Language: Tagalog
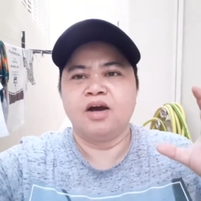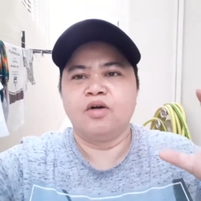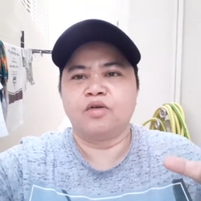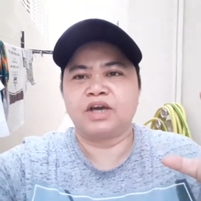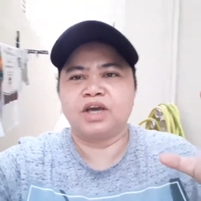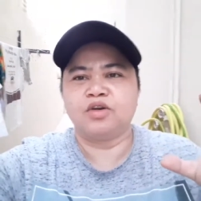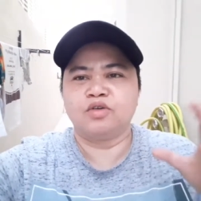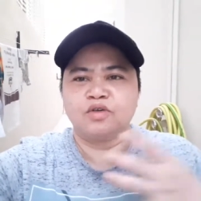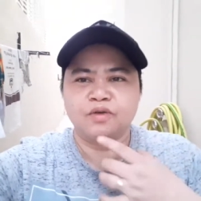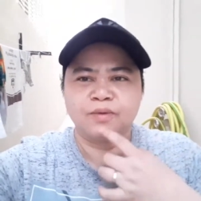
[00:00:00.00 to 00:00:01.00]
okay
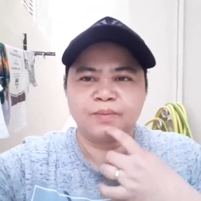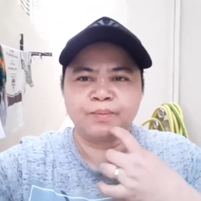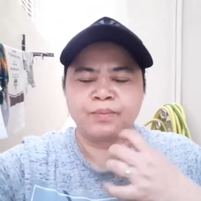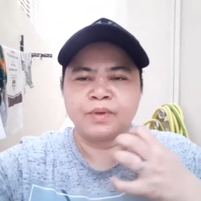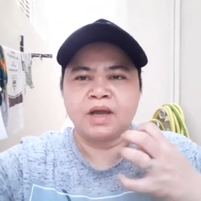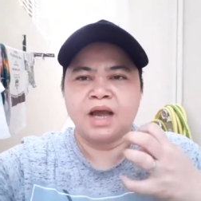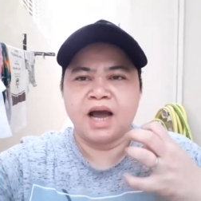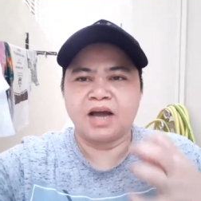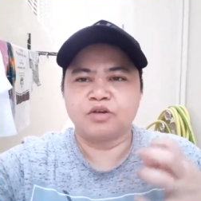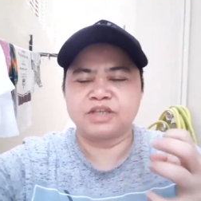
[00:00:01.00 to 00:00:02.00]
yung
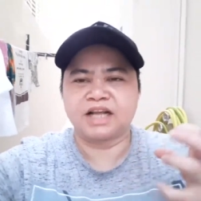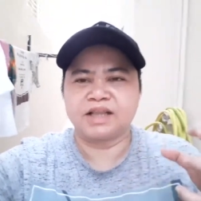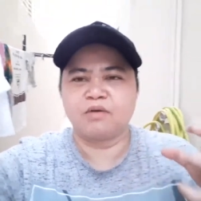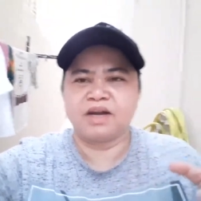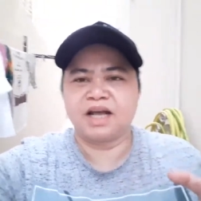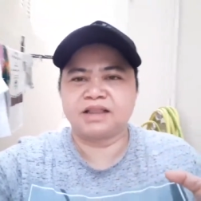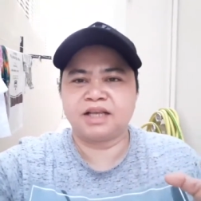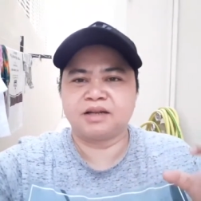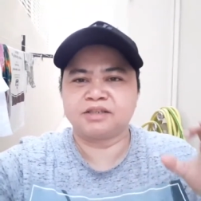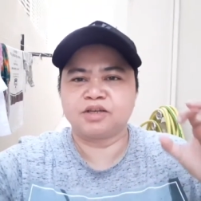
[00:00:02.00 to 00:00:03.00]
ano sa katawan
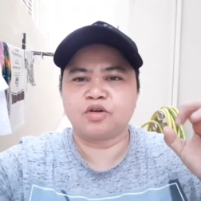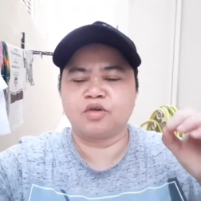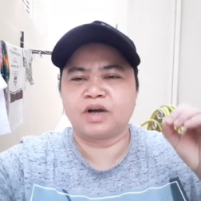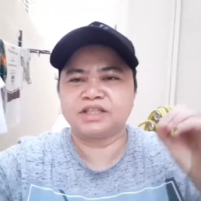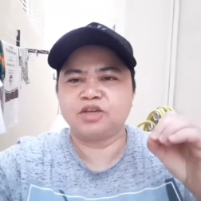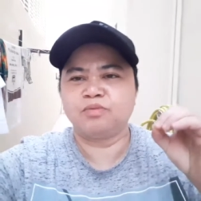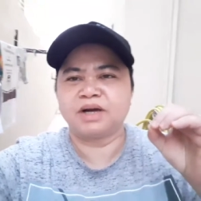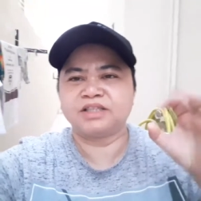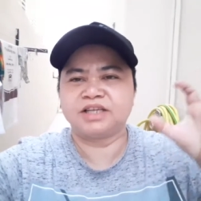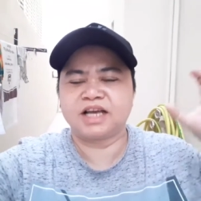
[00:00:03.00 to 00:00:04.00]
natin. Siguro kasi yung
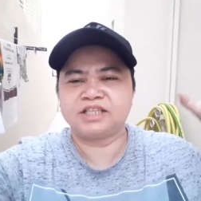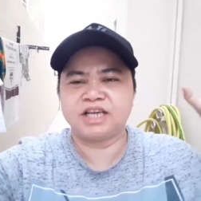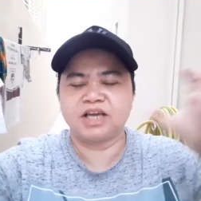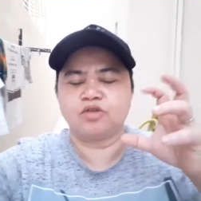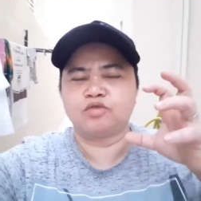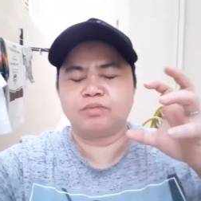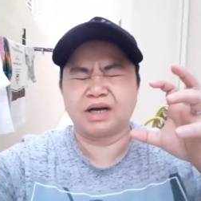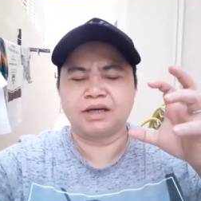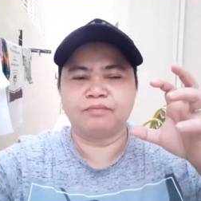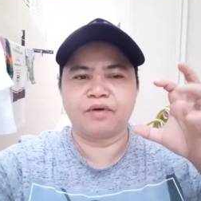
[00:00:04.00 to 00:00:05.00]
vaccine guys, siya yung
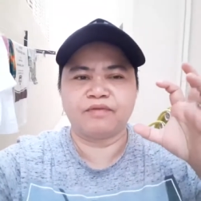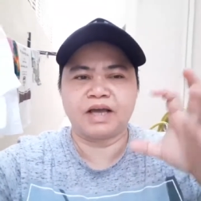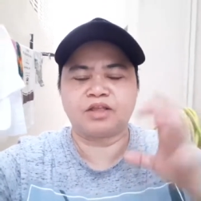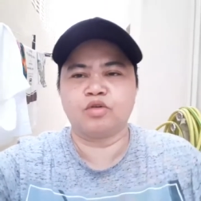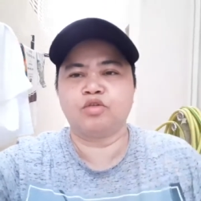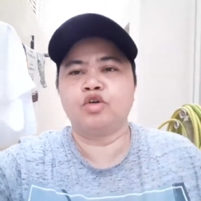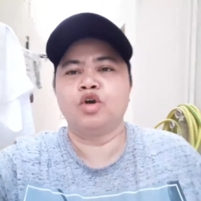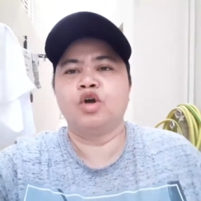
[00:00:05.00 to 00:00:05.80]
magpa-fight nung